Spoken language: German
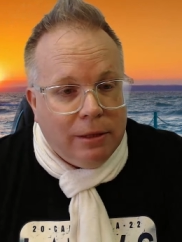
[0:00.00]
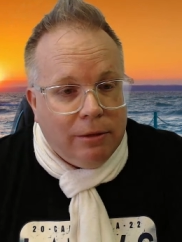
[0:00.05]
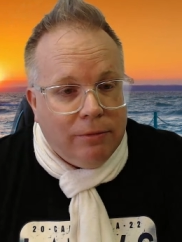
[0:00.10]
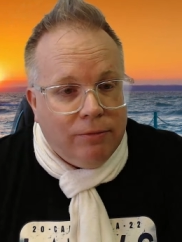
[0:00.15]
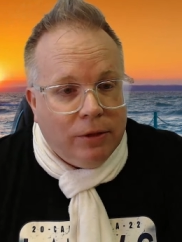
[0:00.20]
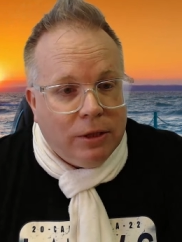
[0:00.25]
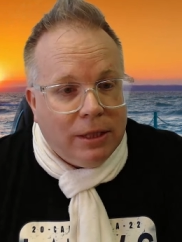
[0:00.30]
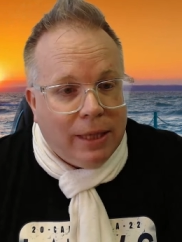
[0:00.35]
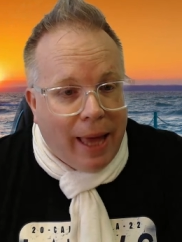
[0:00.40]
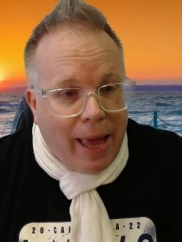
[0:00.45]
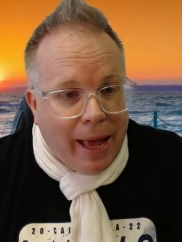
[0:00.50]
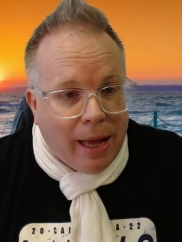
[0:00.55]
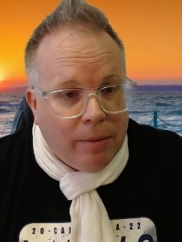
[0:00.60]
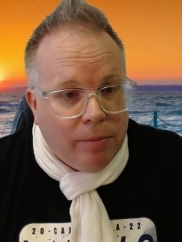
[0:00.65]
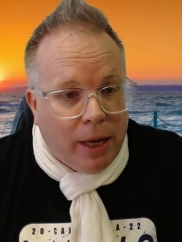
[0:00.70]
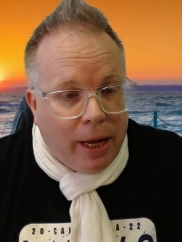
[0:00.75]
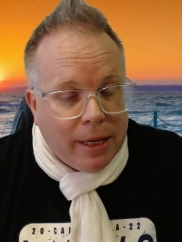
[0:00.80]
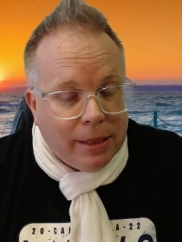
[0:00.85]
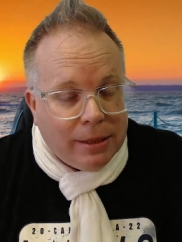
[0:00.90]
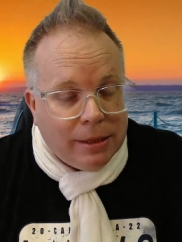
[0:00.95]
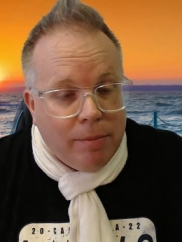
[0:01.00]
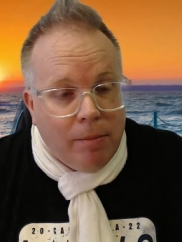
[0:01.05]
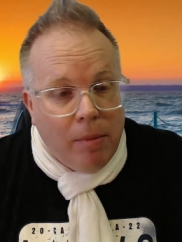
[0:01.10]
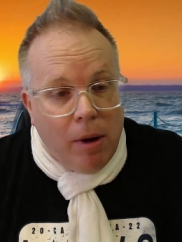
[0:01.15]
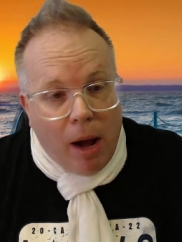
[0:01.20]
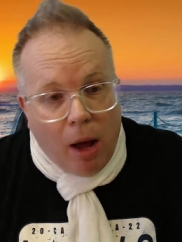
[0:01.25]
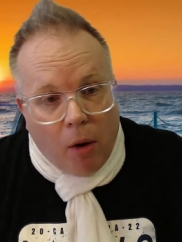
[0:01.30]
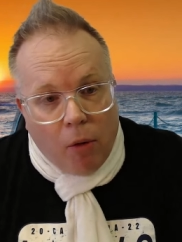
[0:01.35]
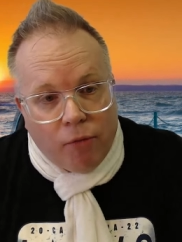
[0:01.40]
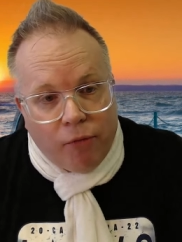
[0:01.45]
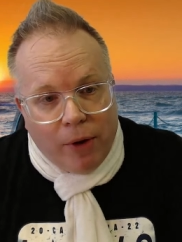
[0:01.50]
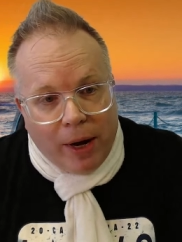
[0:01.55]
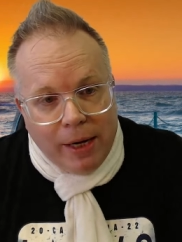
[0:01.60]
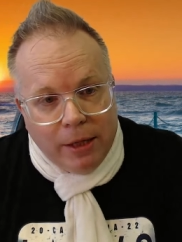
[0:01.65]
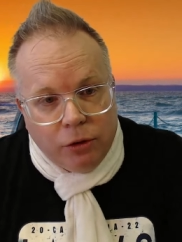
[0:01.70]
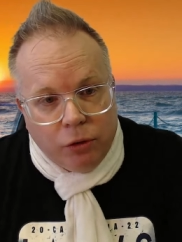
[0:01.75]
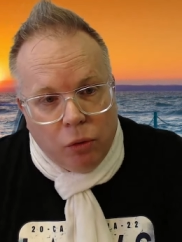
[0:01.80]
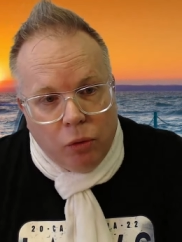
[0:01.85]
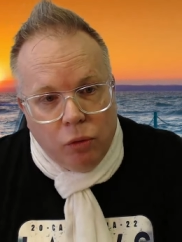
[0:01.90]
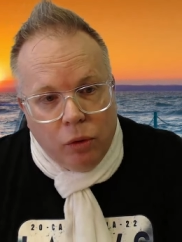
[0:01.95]
die Verträge bereits im Lauf.
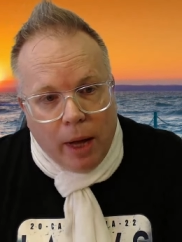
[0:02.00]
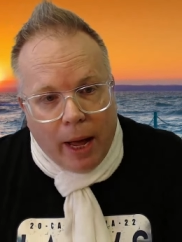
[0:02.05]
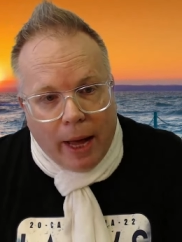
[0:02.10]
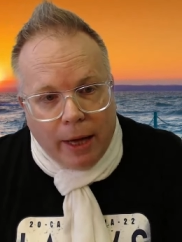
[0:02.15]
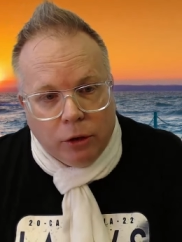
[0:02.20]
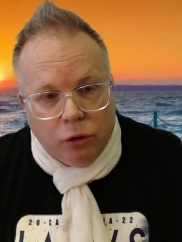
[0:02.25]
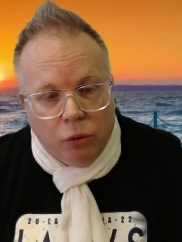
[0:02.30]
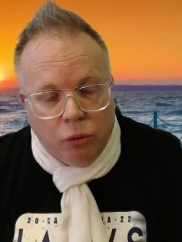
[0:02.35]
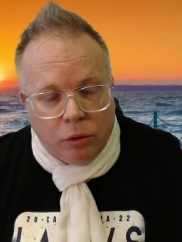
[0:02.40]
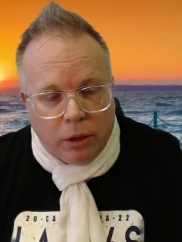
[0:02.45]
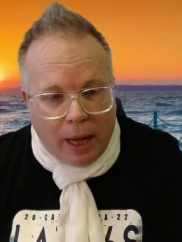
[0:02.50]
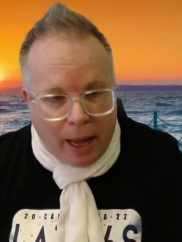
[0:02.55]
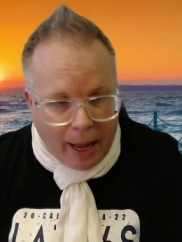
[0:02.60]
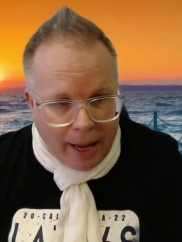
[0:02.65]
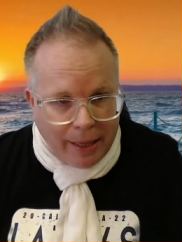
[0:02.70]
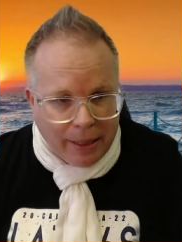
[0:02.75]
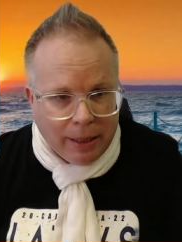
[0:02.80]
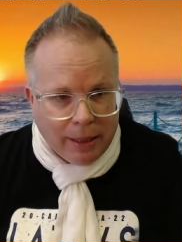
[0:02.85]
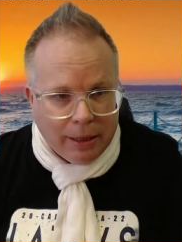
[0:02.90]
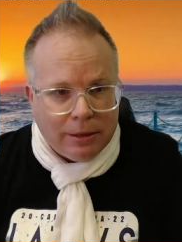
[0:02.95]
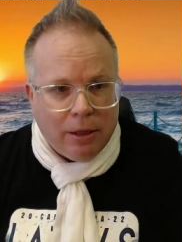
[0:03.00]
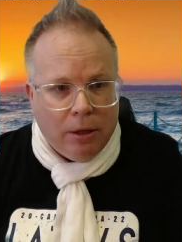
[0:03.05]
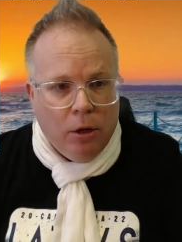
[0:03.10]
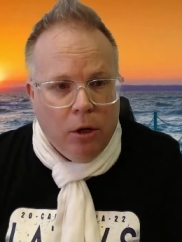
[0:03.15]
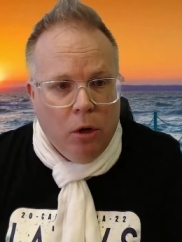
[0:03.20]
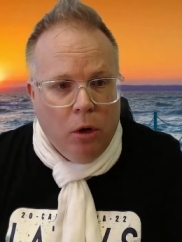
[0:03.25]
Also Ungarn tut da einiges,